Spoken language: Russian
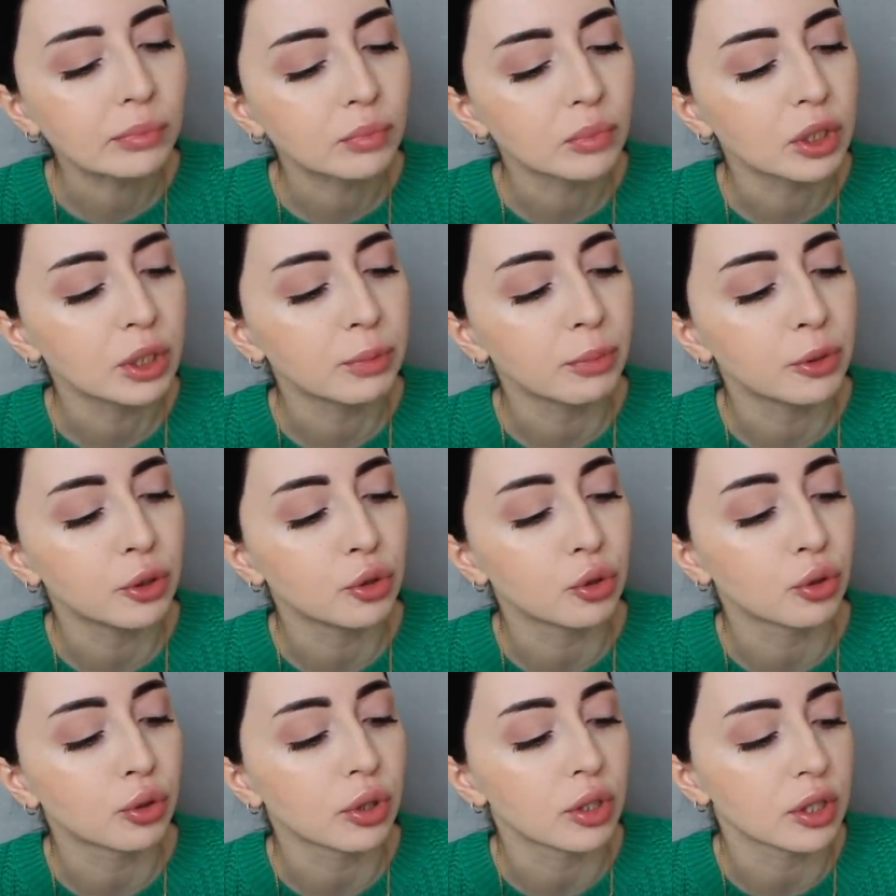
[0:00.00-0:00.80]
типа
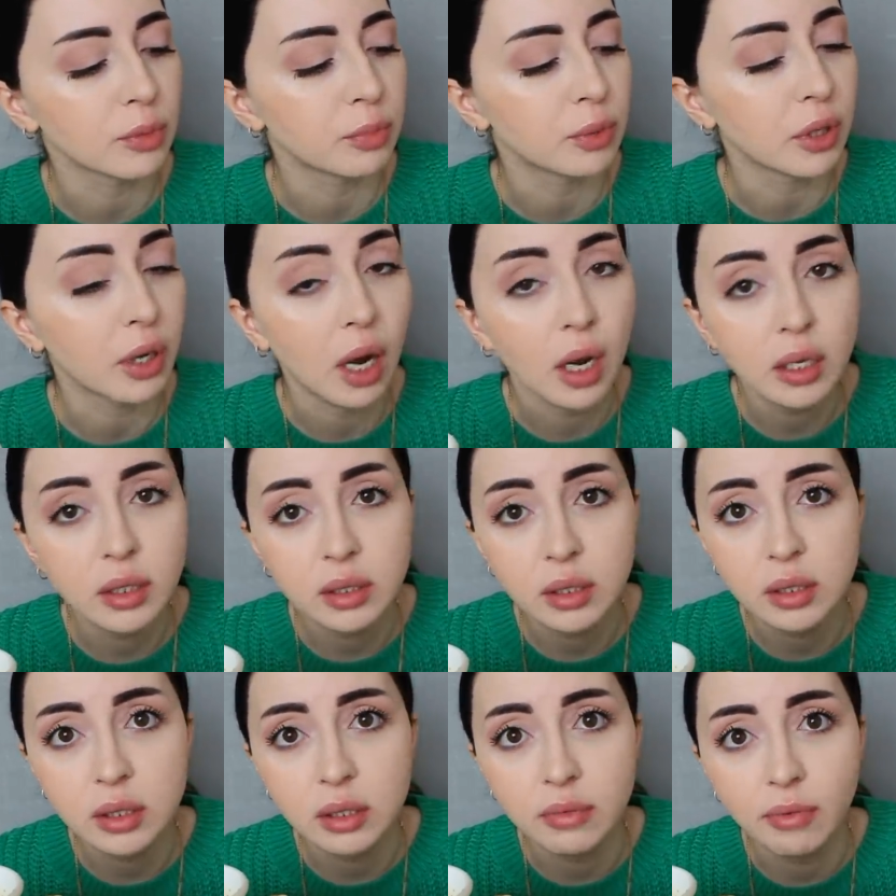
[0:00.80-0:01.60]
идет
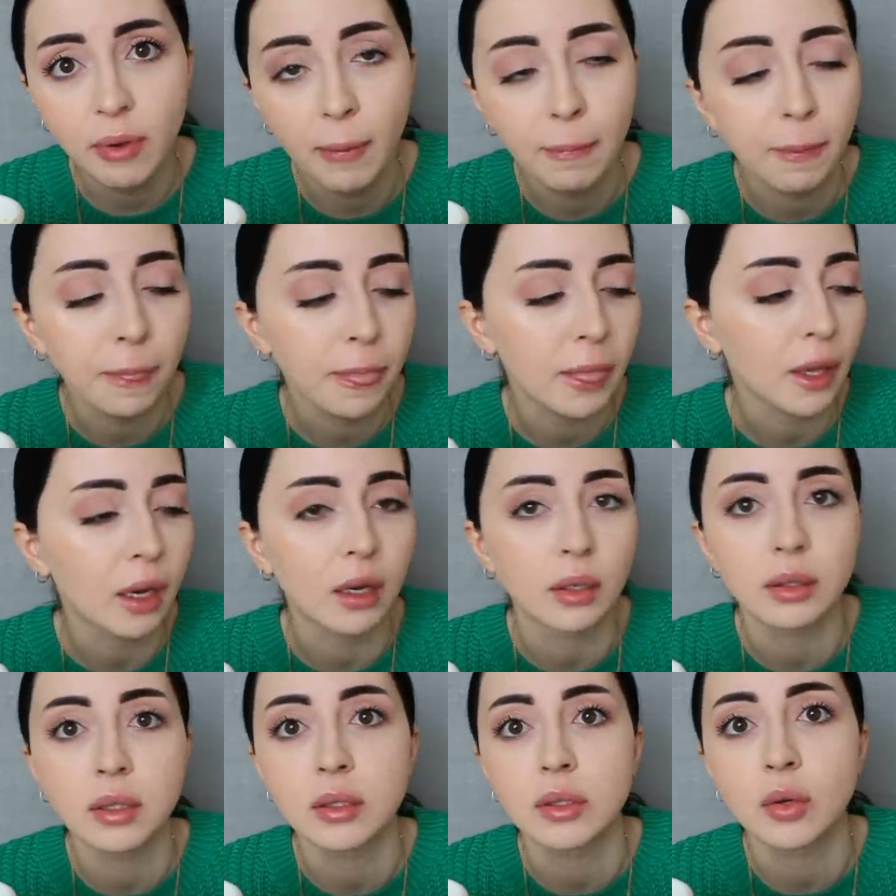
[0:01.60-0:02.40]
разбирательство.
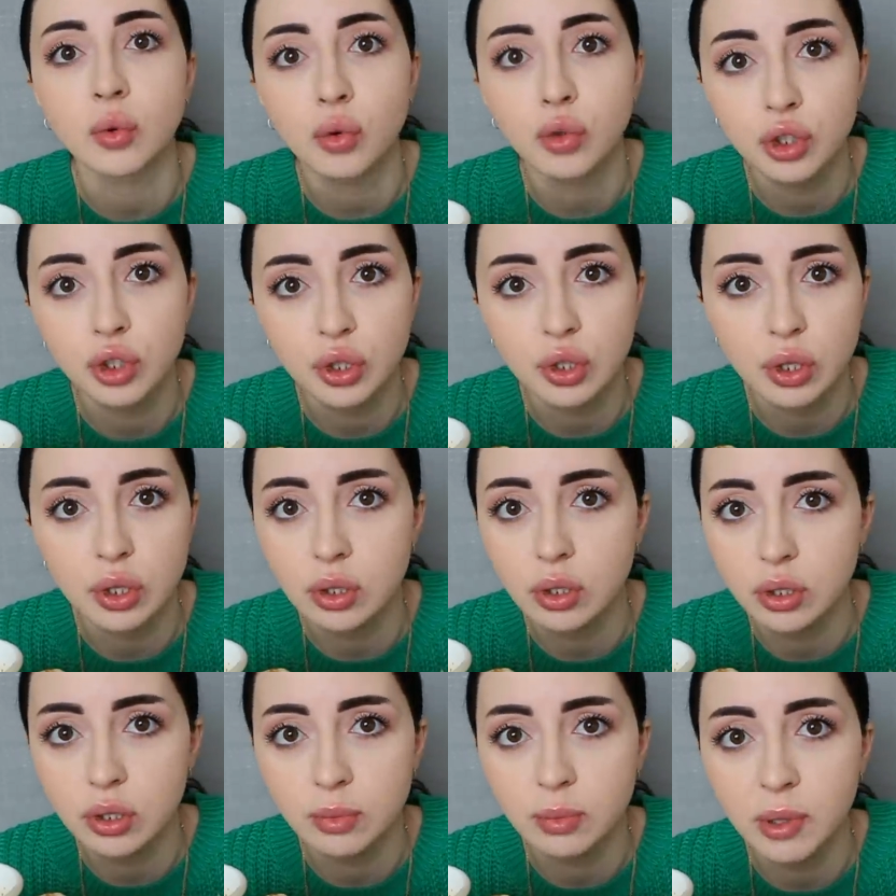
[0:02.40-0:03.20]
Когда закончится
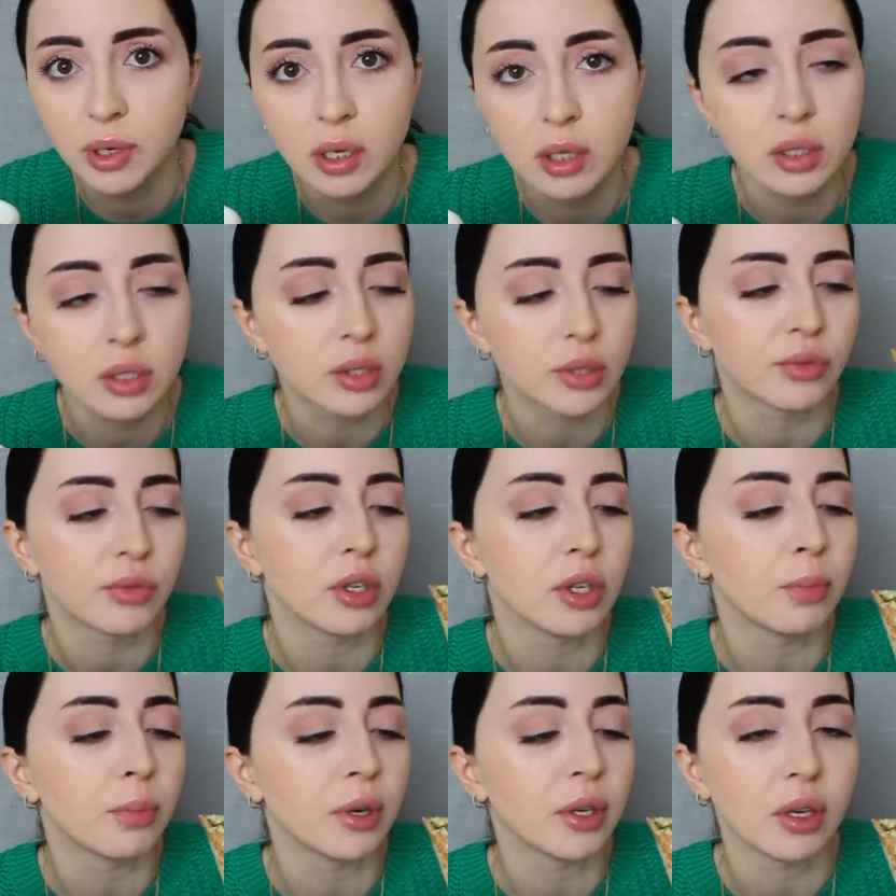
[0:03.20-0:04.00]
это разбирательство,
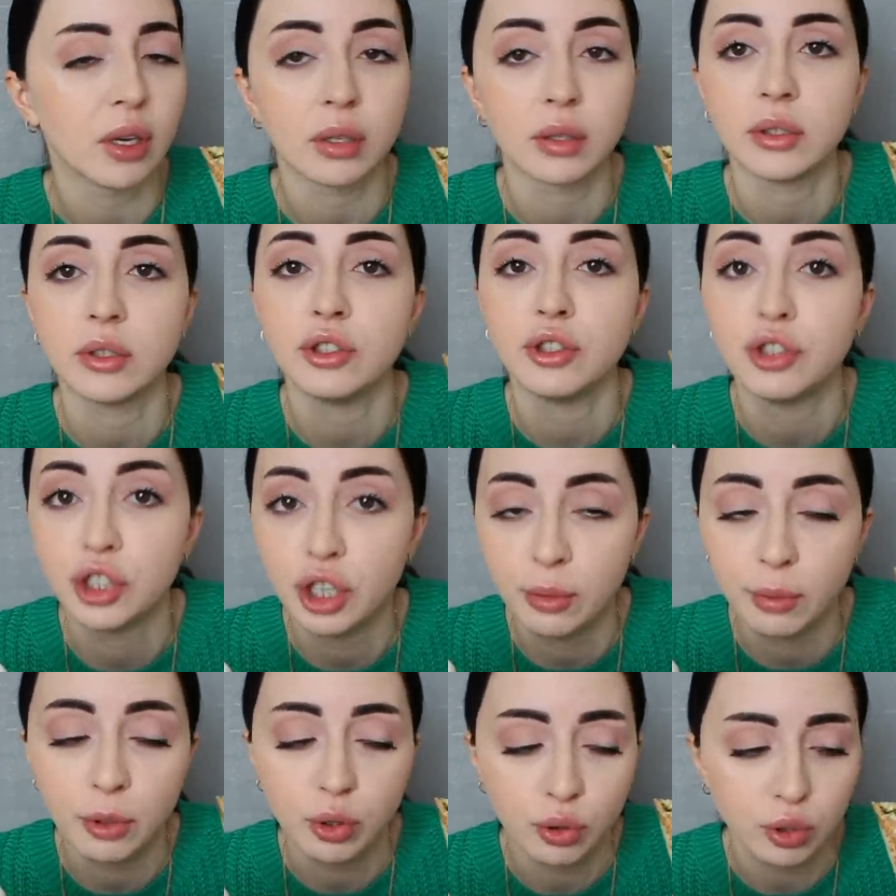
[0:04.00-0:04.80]
непонятно, и
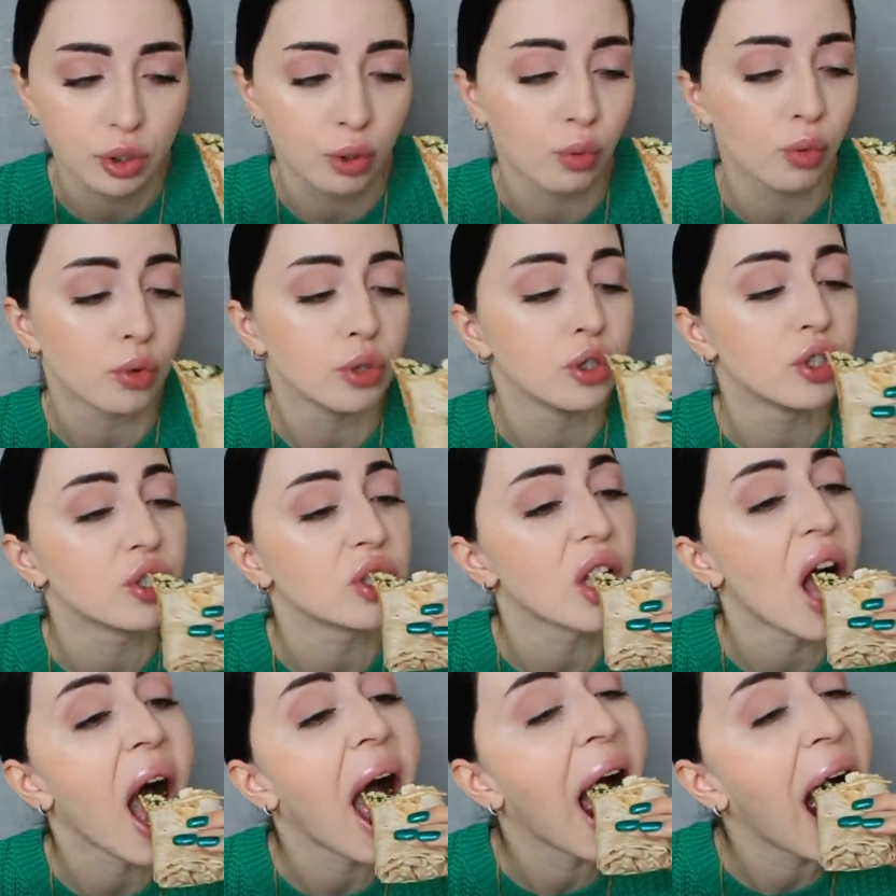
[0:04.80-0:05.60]
чем оно
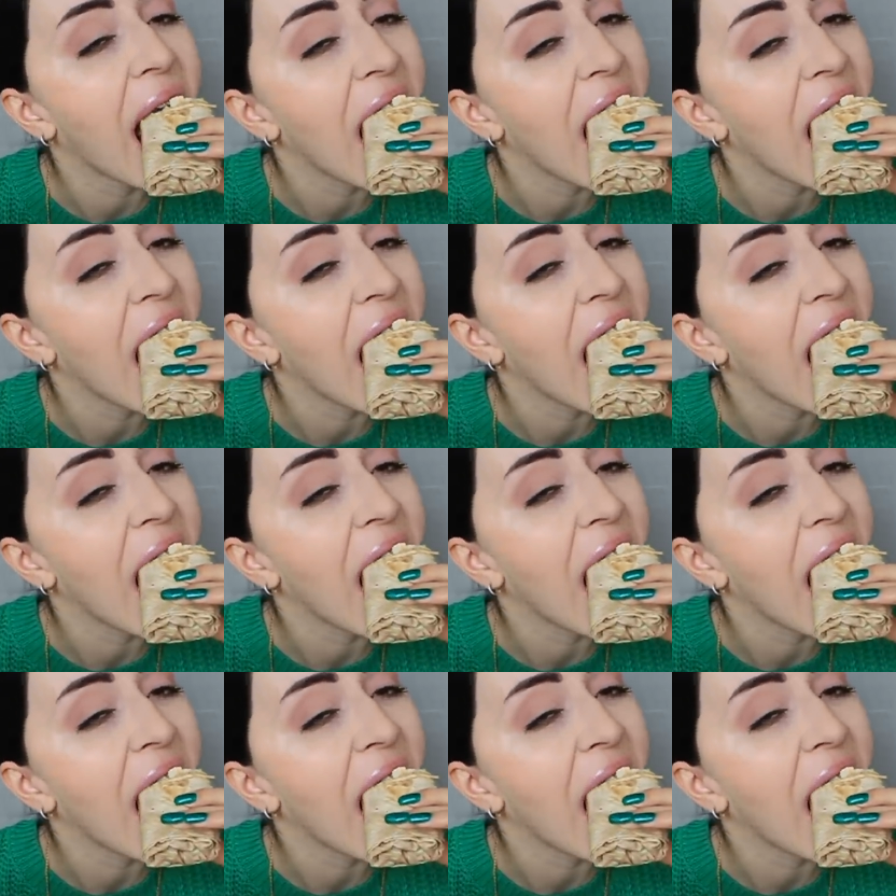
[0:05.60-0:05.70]
закончится.